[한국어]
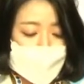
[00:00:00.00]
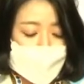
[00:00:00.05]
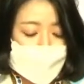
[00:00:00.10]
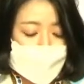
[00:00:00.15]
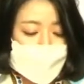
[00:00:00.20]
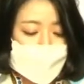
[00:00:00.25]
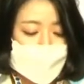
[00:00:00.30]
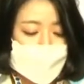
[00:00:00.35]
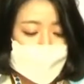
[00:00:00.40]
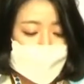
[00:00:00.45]

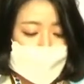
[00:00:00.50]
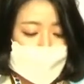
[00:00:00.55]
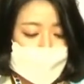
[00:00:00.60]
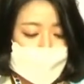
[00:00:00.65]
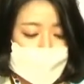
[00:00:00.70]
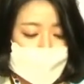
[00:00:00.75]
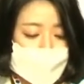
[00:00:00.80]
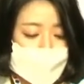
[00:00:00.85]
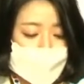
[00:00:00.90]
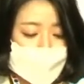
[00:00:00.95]
민주당
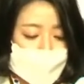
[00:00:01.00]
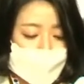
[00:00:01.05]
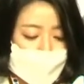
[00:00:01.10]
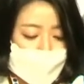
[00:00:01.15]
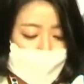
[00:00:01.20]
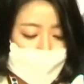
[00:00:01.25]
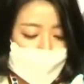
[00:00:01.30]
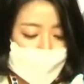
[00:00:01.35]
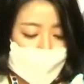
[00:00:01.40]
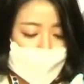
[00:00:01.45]
지도부
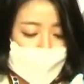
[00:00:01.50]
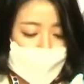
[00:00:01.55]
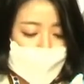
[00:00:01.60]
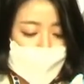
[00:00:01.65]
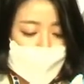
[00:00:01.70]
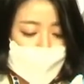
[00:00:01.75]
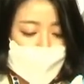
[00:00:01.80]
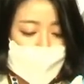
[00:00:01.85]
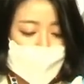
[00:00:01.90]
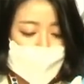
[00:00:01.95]
또한
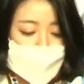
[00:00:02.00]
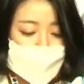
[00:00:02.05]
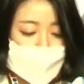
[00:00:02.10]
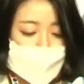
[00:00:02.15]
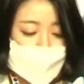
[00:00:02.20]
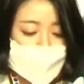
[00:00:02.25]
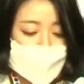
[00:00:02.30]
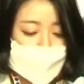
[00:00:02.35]
우리 국민이